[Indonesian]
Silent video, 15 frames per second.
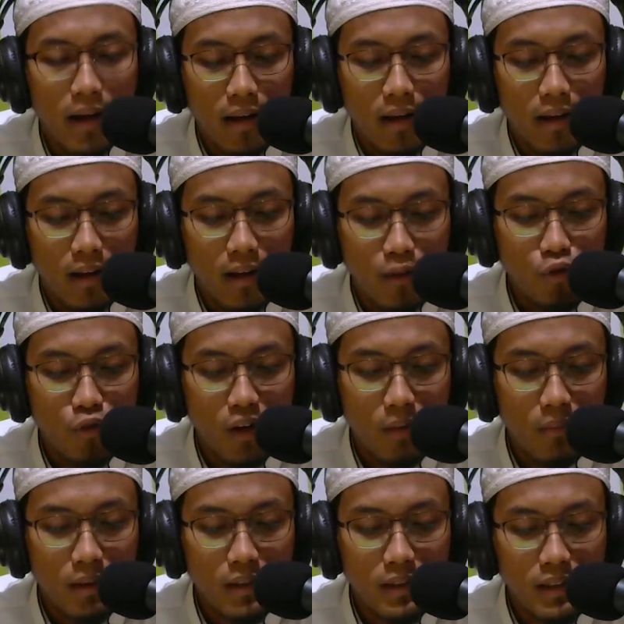Ya, itu juga
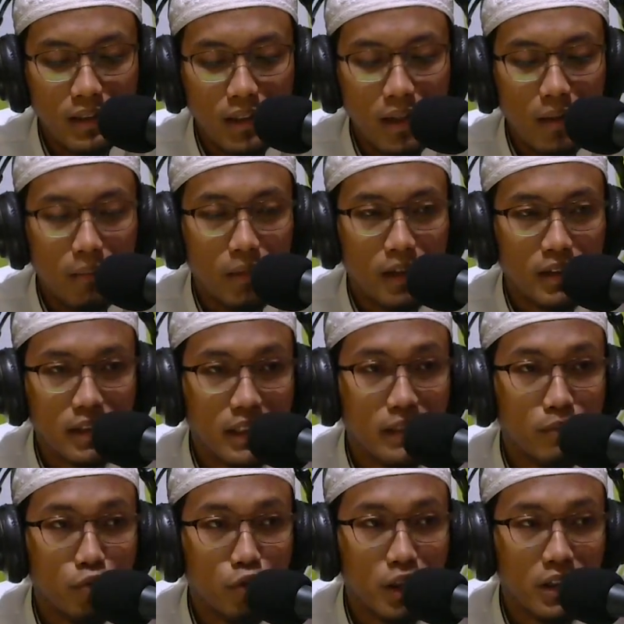maksi maksiat
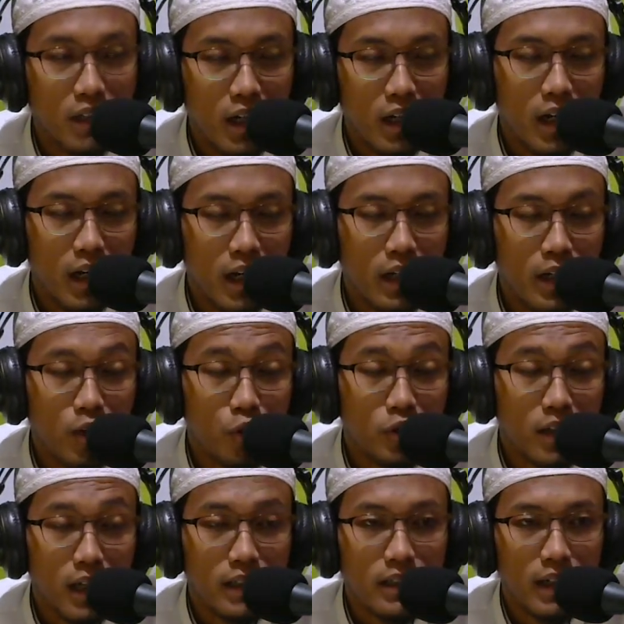semuanya akan ada
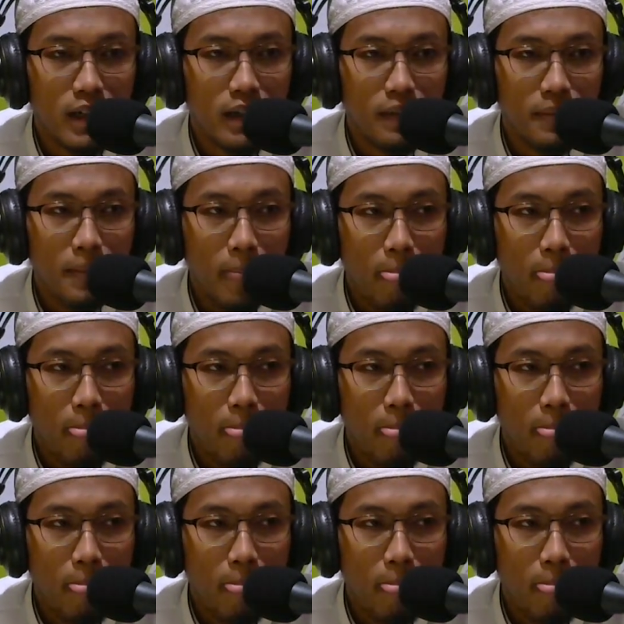dosanya.